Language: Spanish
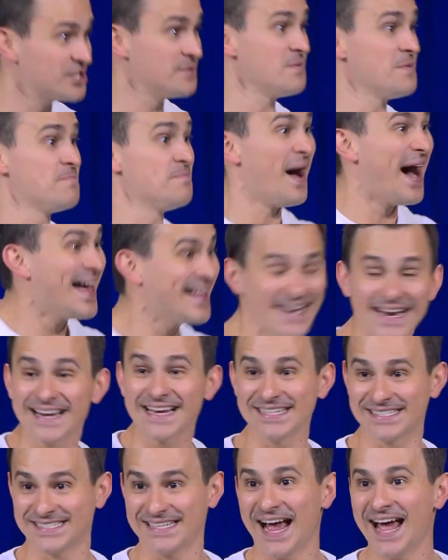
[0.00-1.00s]
y mi Padre que
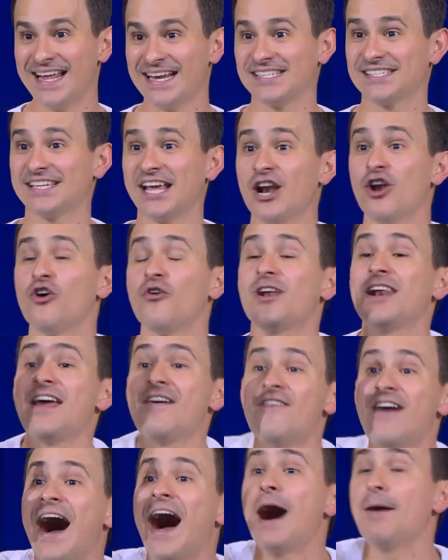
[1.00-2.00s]
está en el cielo le
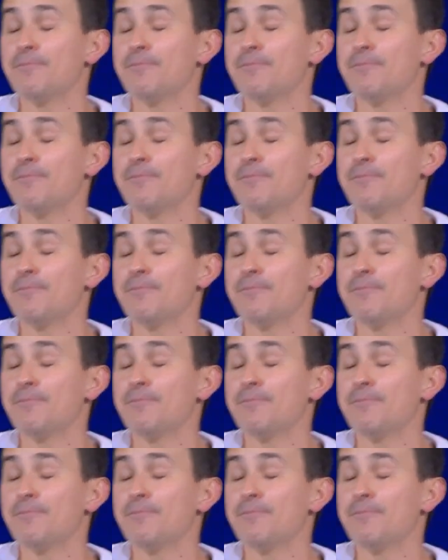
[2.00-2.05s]
va